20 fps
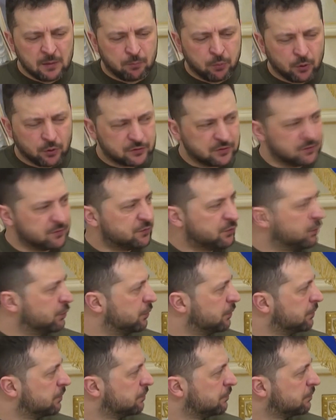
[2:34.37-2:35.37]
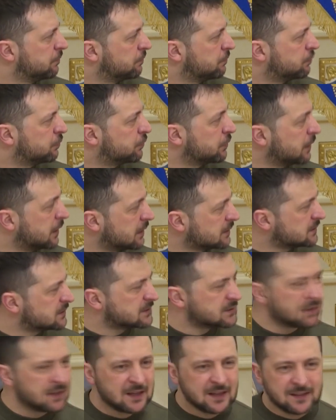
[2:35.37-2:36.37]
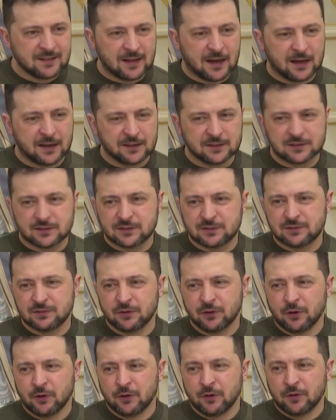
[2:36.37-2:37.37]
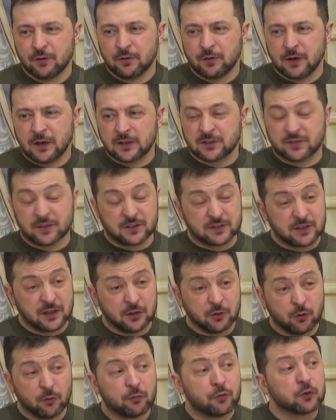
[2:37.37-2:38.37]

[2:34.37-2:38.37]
và chính ông ông hoàng Salman cũng đã